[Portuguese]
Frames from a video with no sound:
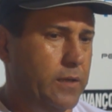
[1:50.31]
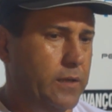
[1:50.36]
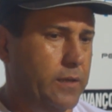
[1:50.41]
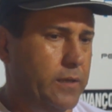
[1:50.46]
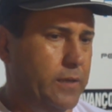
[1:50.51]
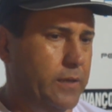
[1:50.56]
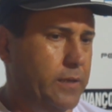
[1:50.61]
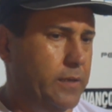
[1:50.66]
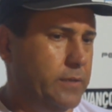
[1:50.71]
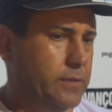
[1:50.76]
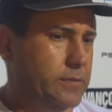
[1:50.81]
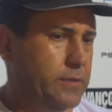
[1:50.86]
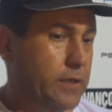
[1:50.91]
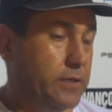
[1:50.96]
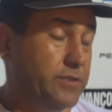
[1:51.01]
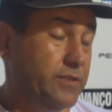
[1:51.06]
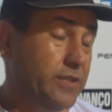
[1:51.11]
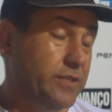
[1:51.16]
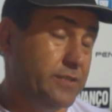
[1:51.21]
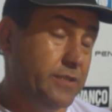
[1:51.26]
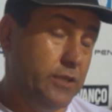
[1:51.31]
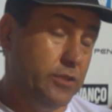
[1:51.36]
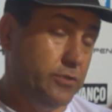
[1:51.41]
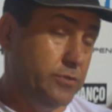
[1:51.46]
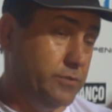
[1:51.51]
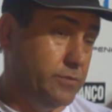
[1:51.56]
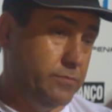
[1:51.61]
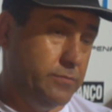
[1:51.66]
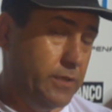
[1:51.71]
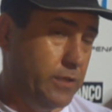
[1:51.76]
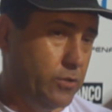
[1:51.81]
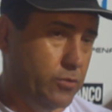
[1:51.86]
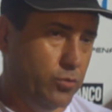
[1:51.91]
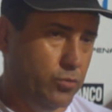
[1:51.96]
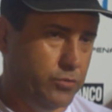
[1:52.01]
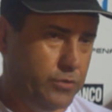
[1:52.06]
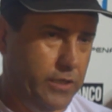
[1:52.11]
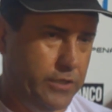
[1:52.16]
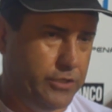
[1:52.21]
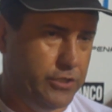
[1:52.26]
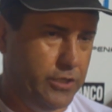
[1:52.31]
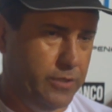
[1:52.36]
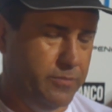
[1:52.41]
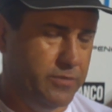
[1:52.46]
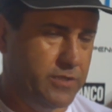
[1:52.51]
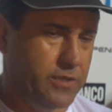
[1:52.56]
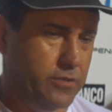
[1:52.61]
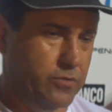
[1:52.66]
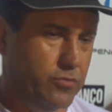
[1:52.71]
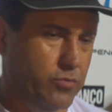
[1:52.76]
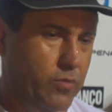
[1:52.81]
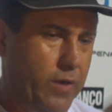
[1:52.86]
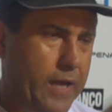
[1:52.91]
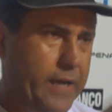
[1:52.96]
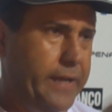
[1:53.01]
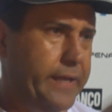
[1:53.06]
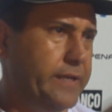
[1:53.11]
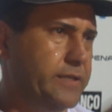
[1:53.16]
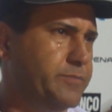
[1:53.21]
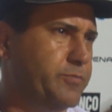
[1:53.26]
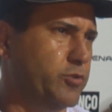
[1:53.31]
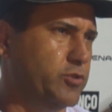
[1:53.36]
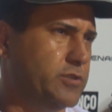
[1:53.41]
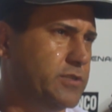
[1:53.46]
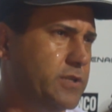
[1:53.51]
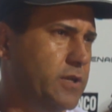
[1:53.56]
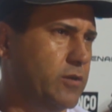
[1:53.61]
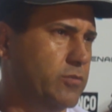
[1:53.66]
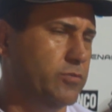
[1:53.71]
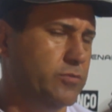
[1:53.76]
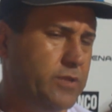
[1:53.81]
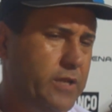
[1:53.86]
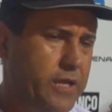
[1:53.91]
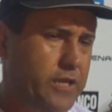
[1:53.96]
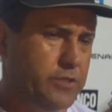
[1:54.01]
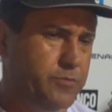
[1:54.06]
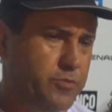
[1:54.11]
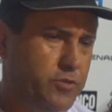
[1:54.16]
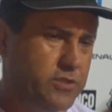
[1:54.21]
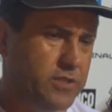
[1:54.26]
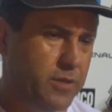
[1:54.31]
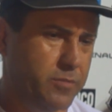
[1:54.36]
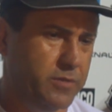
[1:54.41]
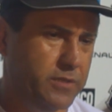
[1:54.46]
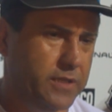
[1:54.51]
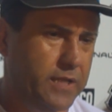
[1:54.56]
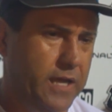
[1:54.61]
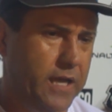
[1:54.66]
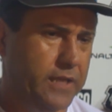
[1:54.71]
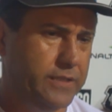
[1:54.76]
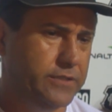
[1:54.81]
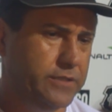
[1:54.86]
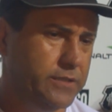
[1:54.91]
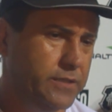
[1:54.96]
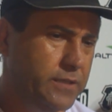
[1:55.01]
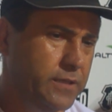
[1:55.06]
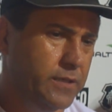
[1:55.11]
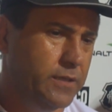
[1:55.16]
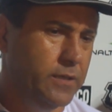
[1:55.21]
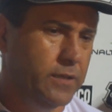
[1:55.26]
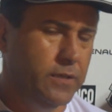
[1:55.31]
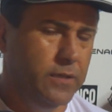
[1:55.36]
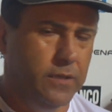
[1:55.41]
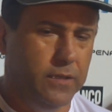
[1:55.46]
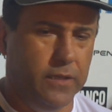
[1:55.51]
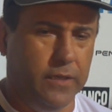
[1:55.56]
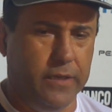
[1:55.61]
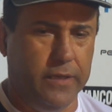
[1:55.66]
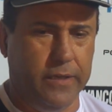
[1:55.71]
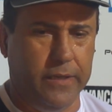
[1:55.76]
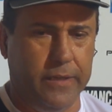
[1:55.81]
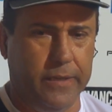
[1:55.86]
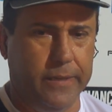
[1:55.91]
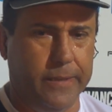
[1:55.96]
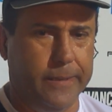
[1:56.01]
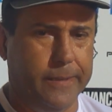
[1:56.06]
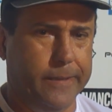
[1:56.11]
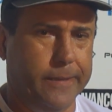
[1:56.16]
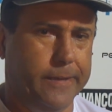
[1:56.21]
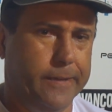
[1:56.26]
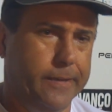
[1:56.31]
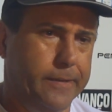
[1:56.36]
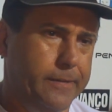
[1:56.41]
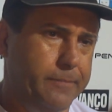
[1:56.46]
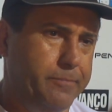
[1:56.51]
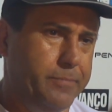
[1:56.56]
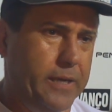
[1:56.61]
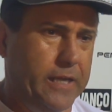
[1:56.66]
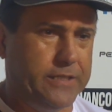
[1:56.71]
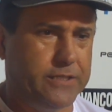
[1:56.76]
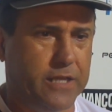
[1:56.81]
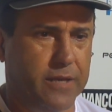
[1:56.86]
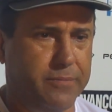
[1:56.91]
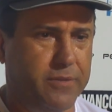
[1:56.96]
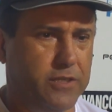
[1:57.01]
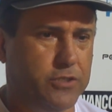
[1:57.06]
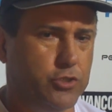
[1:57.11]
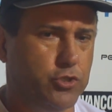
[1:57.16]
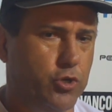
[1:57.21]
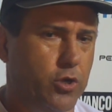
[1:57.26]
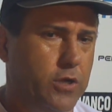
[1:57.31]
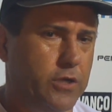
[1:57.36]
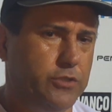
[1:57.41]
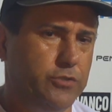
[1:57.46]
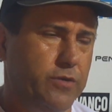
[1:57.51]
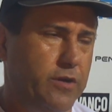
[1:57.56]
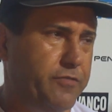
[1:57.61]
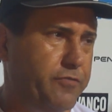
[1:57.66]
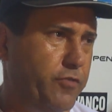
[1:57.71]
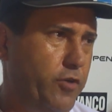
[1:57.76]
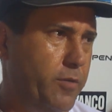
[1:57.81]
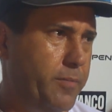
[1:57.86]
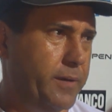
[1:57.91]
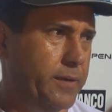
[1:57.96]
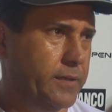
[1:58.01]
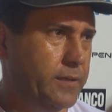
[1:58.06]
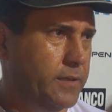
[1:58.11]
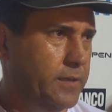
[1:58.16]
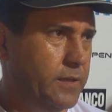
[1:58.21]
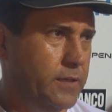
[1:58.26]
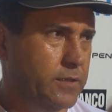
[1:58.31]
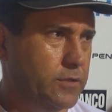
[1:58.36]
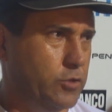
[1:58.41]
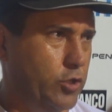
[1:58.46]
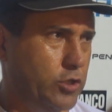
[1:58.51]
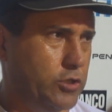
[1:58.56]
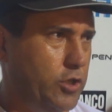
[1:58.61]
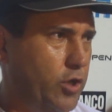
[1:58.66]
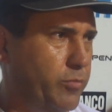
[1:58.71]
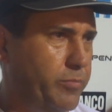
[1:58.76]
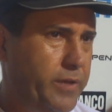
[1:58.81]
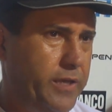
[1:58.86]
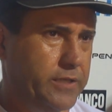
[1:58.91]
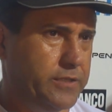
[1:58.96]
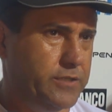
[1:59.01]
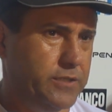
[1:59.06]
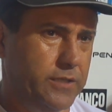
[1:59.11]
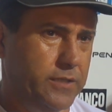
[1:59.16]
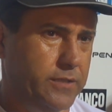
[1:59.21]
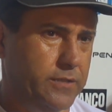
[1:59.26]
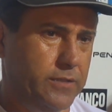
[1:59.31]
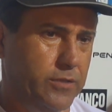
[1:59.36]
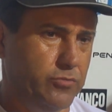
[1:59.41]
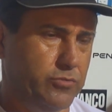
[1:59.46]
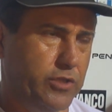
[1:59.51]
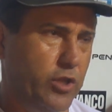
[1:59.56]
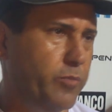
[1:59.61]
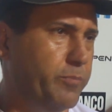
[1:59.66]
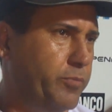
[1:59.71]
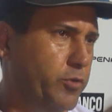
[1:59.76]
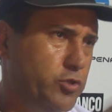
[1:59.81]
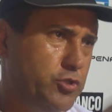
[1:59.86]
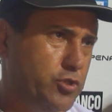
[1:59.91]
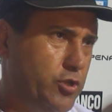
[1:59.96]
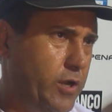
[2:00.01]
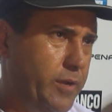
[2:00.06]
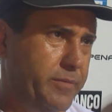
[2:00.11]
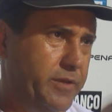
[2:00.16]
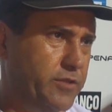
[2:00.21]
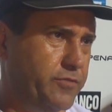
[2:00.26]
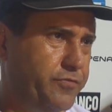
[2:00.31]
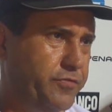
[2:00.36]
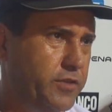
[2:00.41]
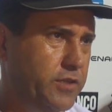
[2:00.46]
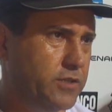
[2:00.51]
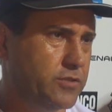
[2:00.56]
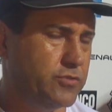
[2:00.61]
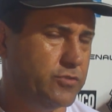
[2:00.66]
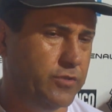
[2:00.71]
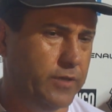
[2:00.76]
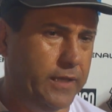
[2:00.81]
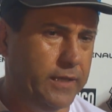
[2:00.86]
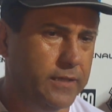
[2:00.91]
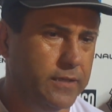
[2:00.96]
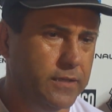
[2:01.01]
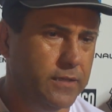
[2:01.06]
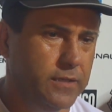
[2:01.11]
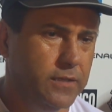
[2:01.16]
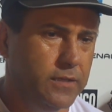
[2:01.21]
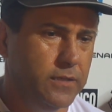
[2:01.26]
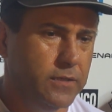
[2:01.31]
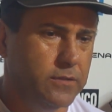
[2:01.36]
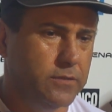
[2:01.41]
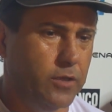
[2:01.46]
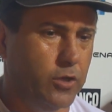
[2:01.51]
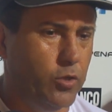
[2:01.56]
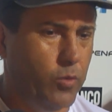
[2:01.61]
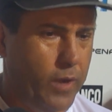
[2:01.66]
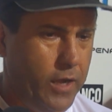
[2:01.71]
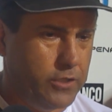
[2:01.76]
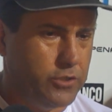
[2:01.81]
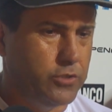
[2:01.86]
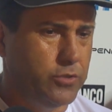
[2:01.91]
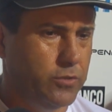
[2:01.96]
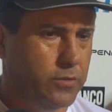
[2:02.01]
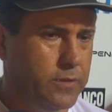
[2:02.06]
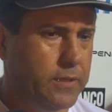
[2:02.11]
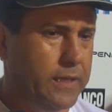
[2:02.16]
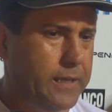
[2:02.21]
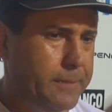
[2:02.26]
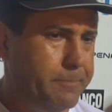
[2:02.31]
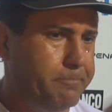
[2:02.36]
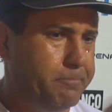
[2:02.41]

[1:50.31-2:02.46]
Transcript: é, às vezes tem, tem, tem, times que não guarnece posição, não tem responsabilidade, é, praticamente joga de uma forma totalmente, não tem um posicionamento fixo, né? Então eu acho que eu, é,